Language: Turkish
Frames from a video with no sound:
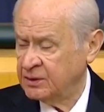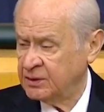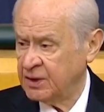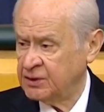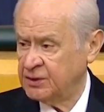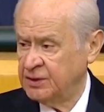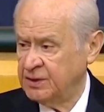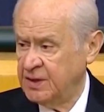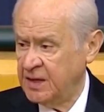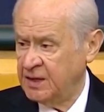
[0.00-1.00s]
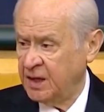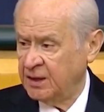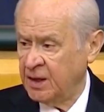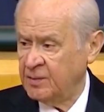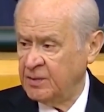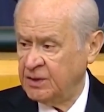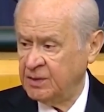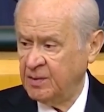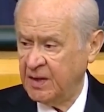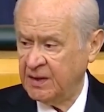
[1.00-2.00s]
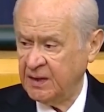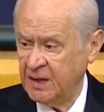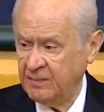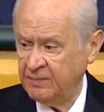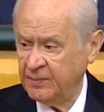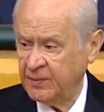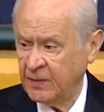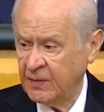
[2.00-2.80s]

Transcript: taşıdığı derin anlam itibariyle